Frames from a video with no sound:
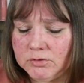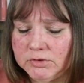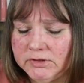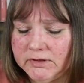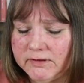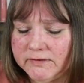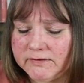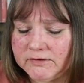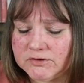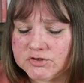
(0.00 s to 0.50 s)
und
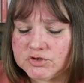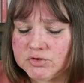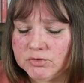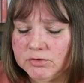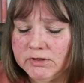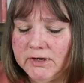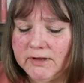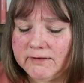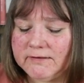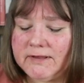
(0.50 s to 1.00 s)
es ist
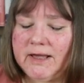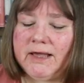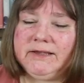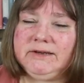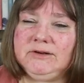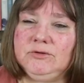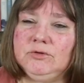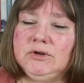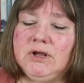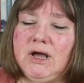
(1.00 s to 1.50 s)
schon das
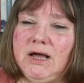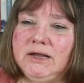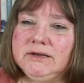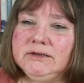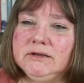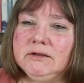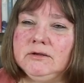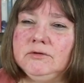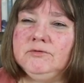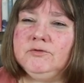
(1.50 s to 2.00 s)
eine oder
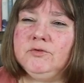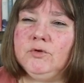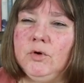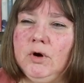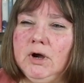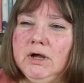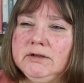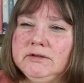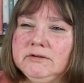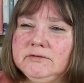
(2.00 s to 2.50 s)
andere
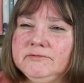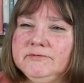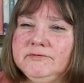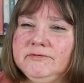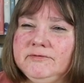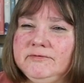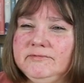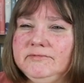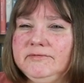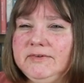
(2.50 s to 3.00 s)
Wort,
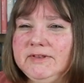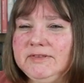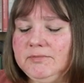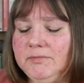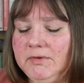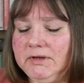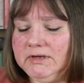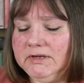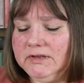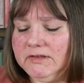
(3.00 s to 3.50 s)
was
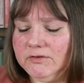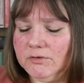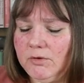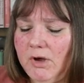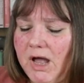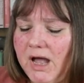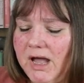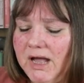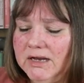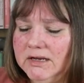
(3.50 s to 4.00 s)
man nicht
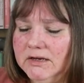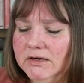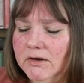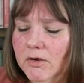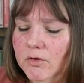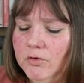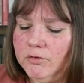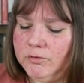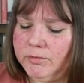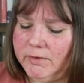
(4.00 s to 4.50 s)
so
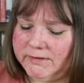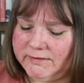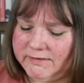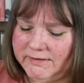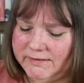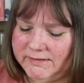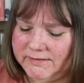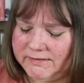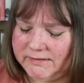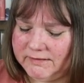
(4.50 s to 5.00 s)
haargenau
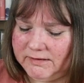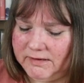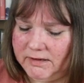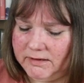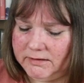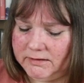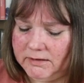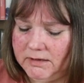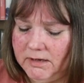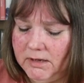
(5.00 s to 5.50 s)
übersetzen
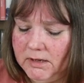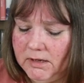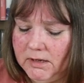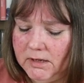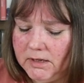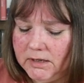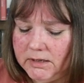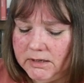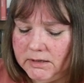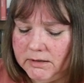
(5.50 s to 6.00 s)
kann.
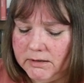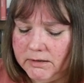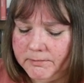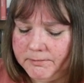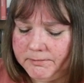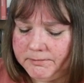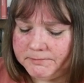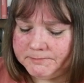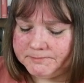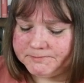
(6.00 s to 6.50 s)

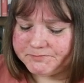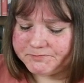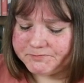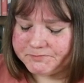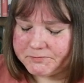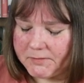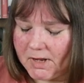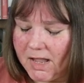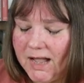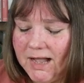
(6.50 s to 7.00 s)
Ähm,
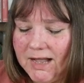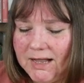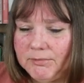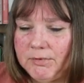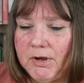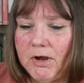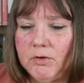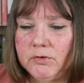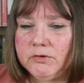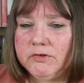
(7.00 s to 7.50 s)

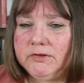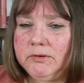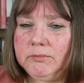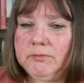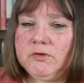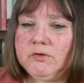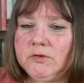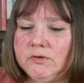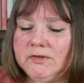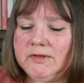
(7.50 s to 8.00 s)
aber aus
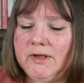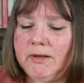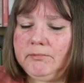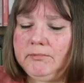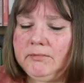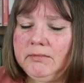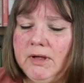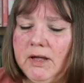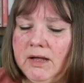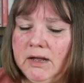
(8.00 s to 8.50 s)
dem
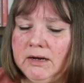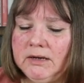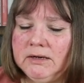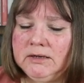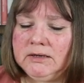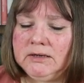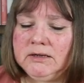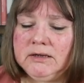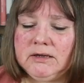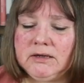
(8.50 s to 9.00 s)

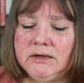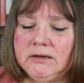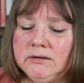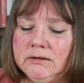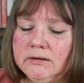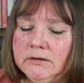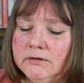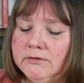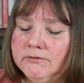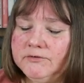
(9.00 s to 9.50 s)
Zusammenhang
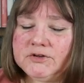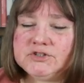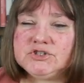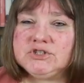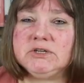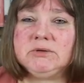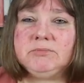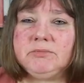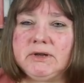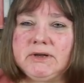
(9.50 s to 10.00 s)
äh,
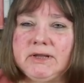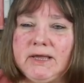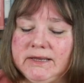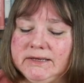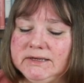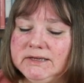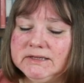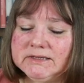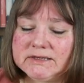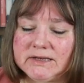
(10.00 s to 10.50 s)
versteht man
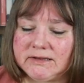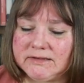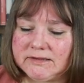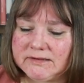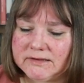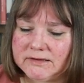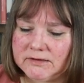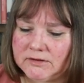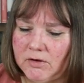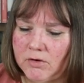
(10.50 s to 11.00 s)
eigentlich
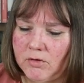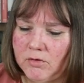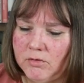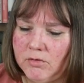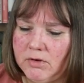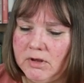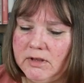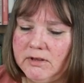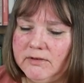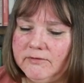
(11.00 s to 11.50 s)
ganz
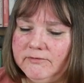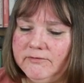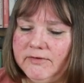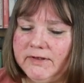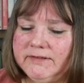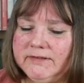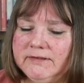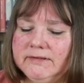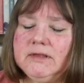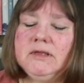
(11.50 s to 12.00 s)
genau,
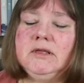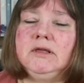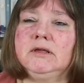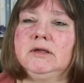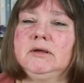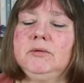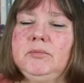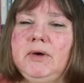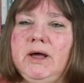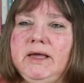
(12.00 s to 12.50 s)
was
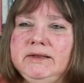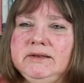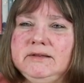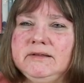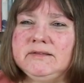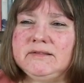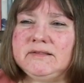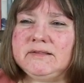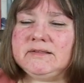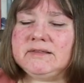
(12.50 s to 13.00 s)
gemeint
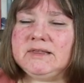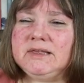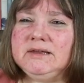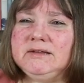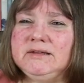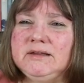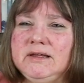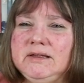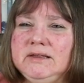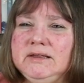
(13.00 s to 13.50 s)
ist. Es
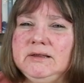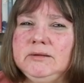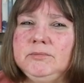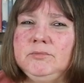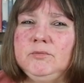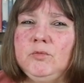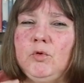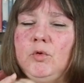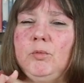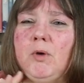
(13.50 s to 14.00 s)
geht da
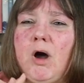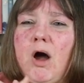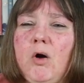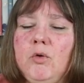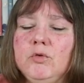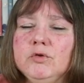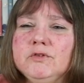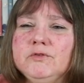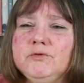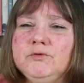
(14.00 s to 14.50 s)
eben um
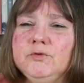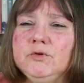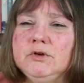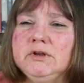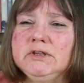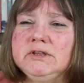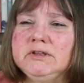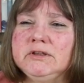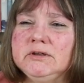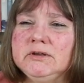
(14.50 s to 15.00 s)

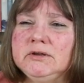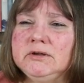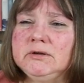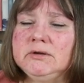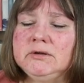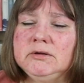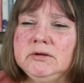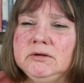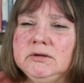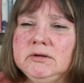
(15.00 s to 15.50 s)
ausführliche
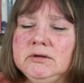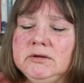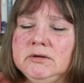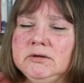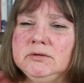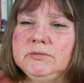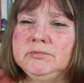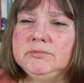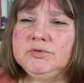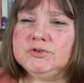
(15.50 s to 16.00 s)

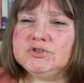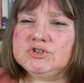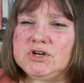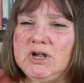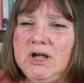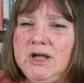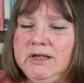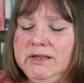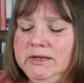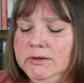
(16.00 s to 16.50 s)
äh,
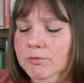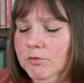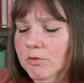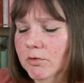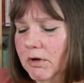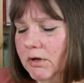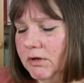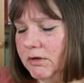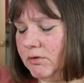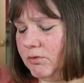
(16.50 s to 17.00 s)

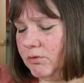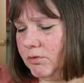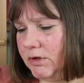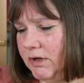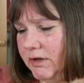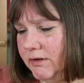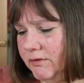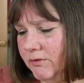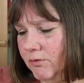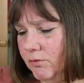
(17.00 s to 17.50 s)
Beschreibungen
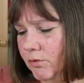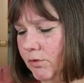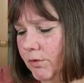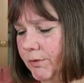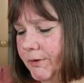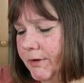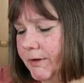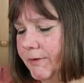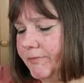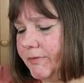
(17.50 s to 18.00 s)
oder so.
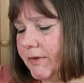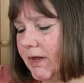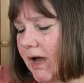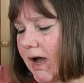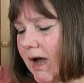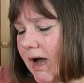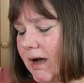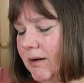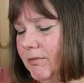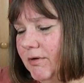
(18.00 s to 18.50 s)

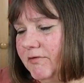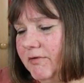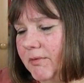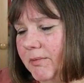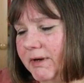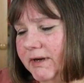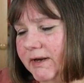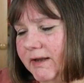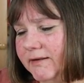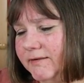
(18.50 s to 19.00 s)
Aber wenn
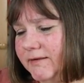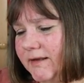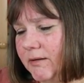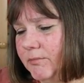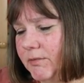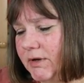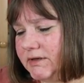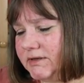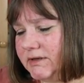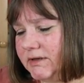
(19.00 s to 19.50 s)
man erst
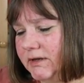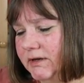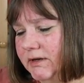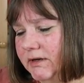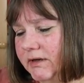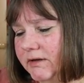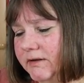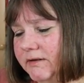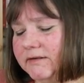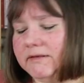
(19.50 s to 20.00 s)
einmal drin
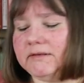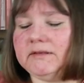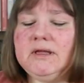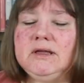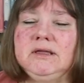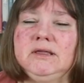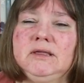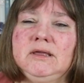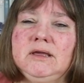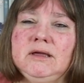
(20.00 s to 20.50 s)
ist,
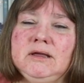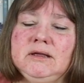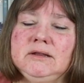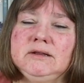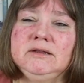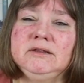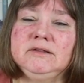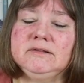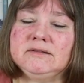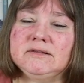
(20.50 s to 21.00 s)

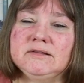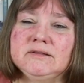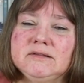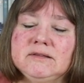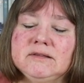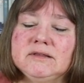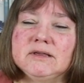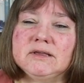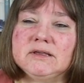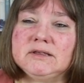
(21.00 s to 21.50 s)
nachher liest es
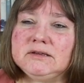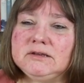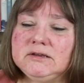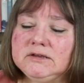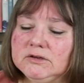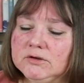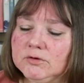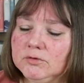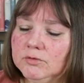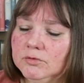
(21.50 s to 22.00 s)
sich
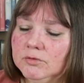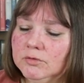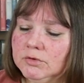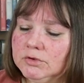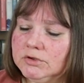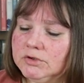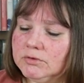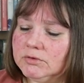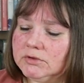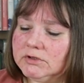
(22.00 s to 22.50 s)
richtig
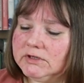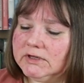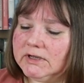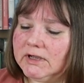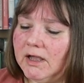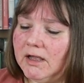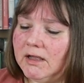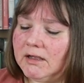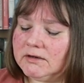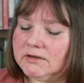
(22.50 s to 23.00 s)
gut und die
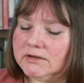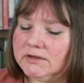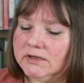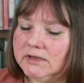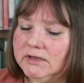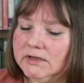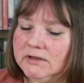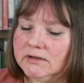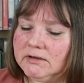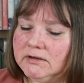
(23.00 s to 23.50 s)

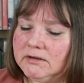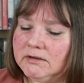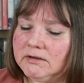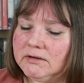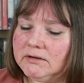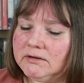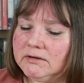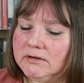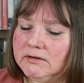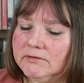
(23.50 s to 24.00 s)

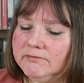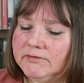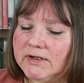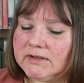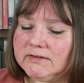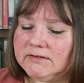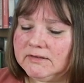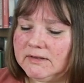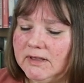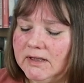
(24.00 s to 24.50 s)
Charaktere äh,
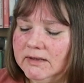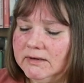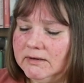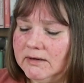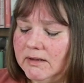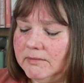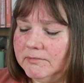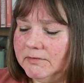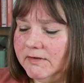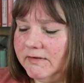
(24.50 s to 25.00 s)
wachsen einem
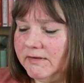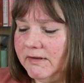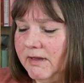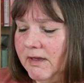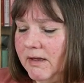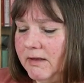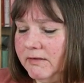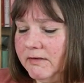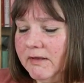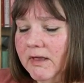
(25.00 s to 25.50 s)
am
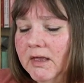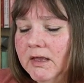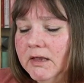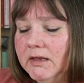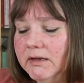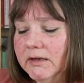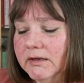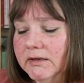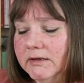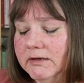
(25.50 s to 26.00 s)
Zerz.
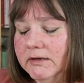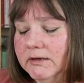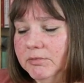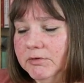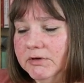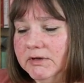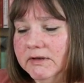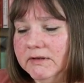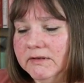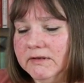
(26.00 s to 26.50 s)
Ich
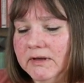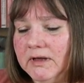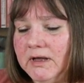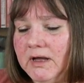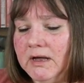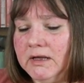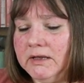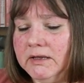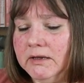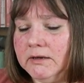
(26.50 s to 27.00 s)
liebe diese
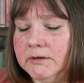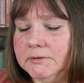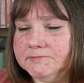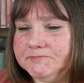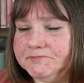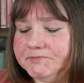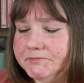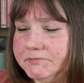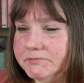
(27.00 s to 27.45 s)
Reihe